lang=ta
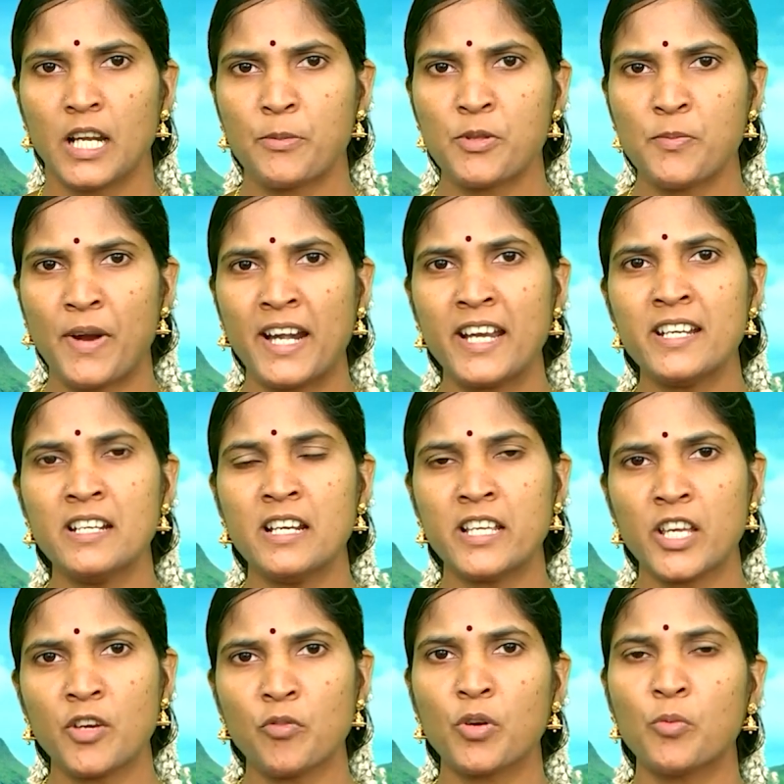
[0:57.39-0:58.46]
நமது
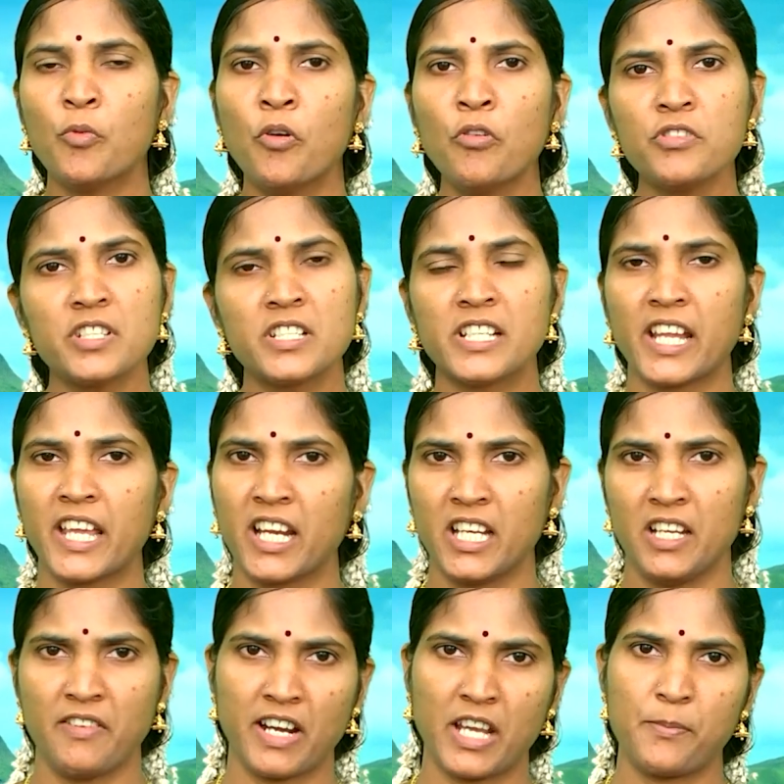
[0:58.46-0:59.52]
மனநிலையை ஒரு மூன்று
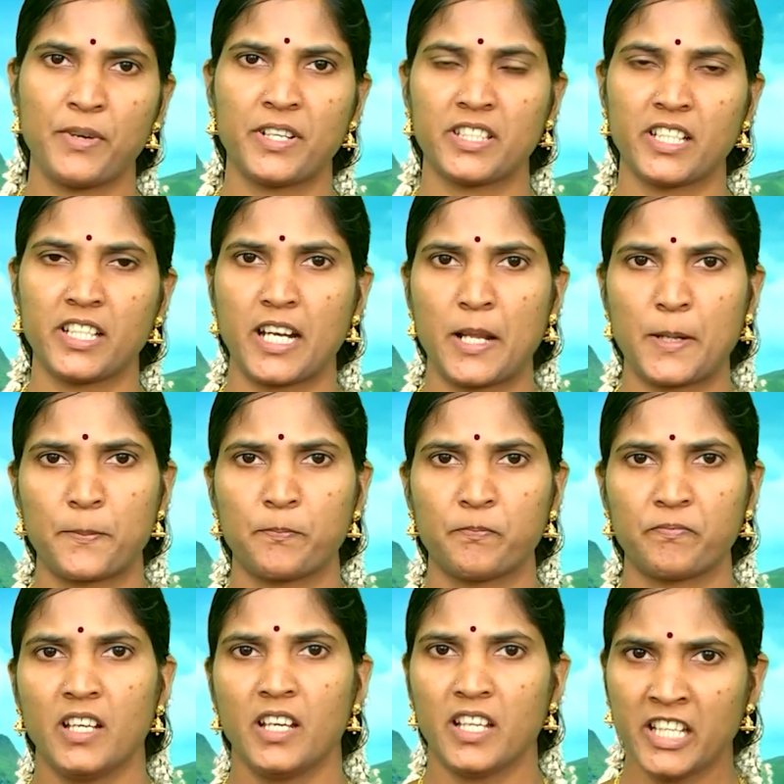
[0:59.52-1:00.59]
நிலைகளில் வகைப்படுத்துகிறார்
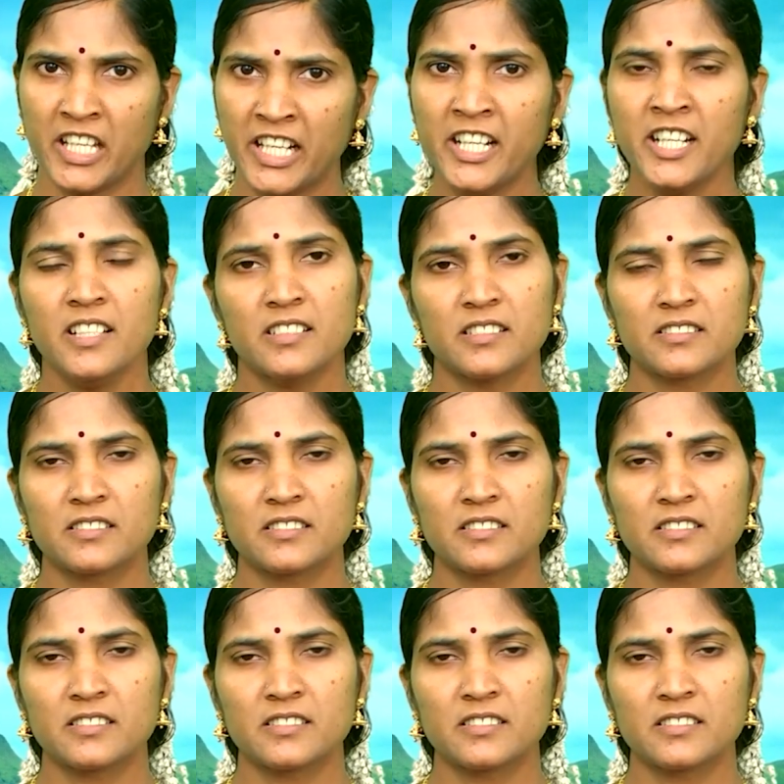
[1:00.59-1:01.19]
ஈட்